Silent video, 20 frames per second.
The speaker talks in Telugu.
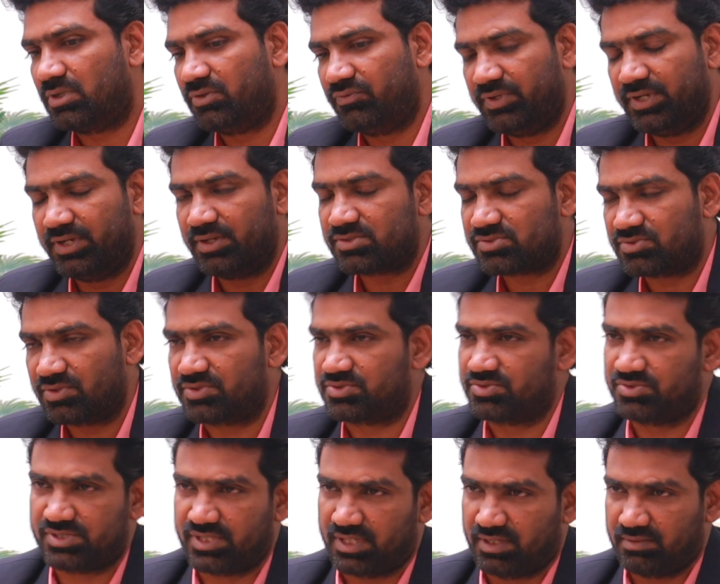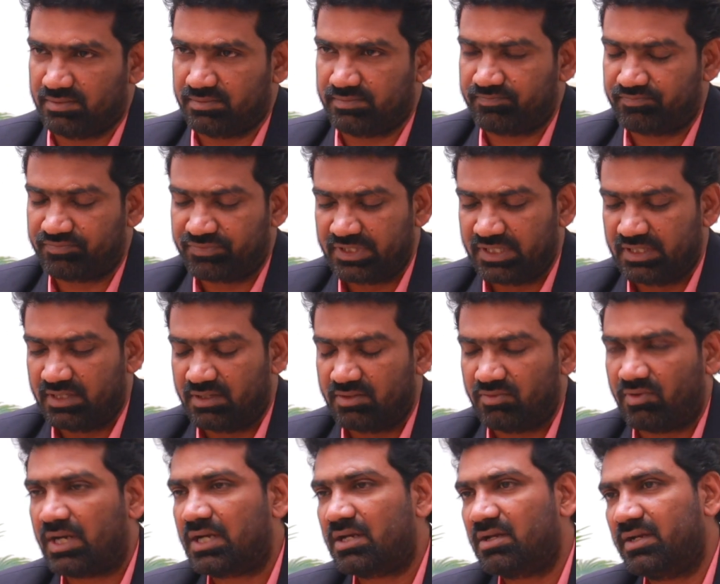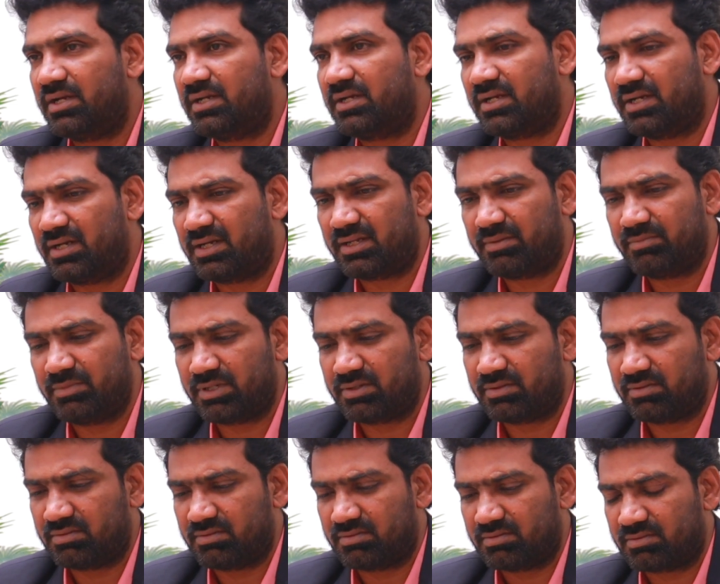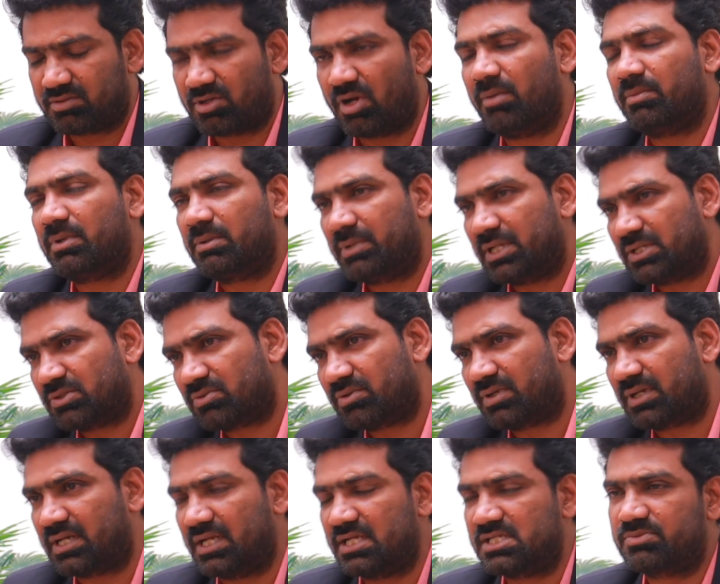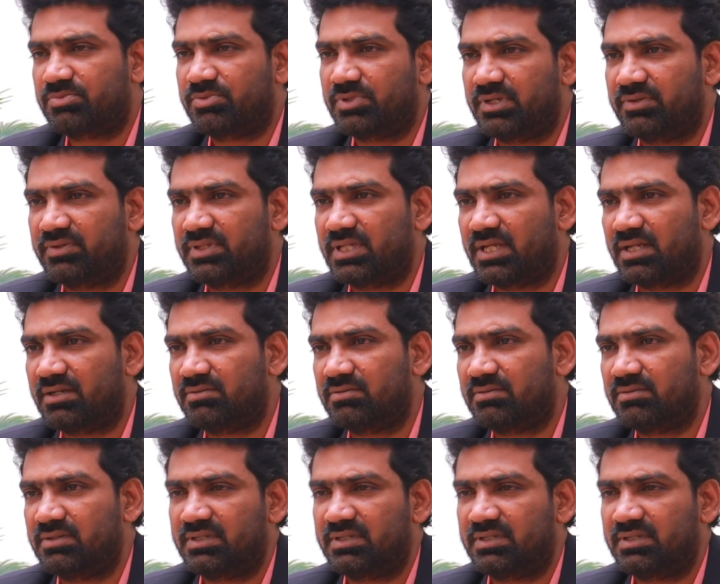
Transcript: కొన్ని వీడియోస్ కూడా చూశాను వాటిలో ఏంటి అంటే మీరు కామన్ మ్యాన్తో కూడా కలిసిపోయే విధానం